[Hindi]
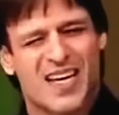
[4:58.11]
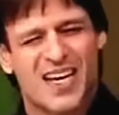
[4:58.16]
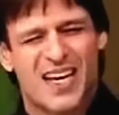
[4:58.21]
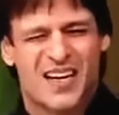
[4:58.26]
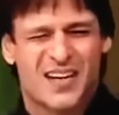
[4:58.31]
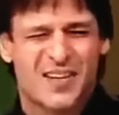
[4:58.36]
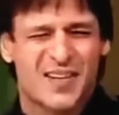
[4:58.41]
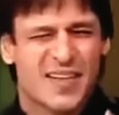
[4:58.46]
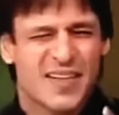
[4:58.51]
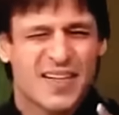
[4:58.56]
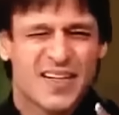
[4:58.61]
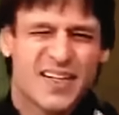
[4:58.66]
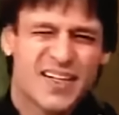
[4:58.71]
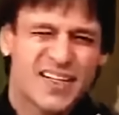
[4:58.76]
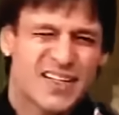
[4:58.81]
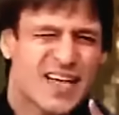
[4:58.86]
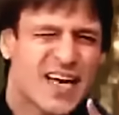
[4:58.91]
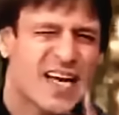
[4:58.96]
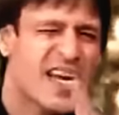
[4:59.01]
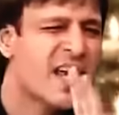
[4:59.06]
ये
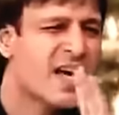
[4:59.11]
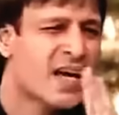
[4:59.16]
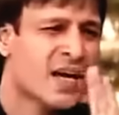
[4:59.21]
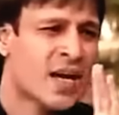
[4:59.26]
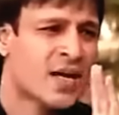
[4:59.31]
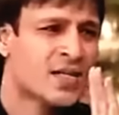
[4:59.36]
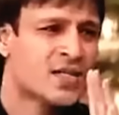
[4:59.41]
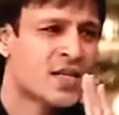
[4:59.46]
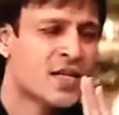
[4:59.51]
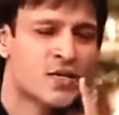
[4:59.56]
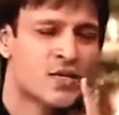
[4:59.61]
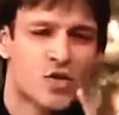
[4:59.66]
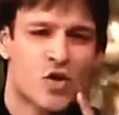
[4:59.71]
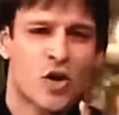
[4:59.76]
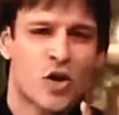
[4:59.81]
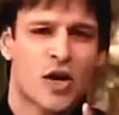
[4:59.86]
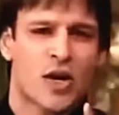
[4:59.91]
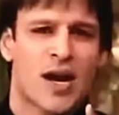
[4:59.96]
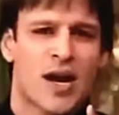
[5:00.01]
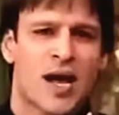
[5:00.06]
ये नहीं करना चाहिए
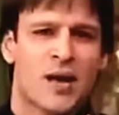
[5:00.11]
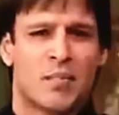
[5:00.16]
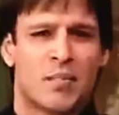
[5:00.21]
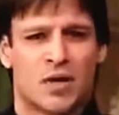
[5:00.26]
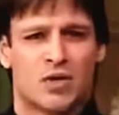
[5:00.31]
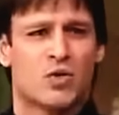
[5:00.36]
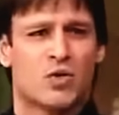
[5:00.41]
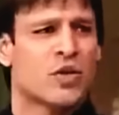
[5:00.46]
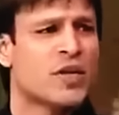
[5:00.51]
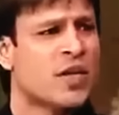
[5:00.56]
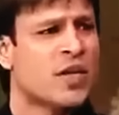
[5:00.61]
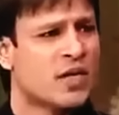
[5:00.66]
जो करना है मर्दों की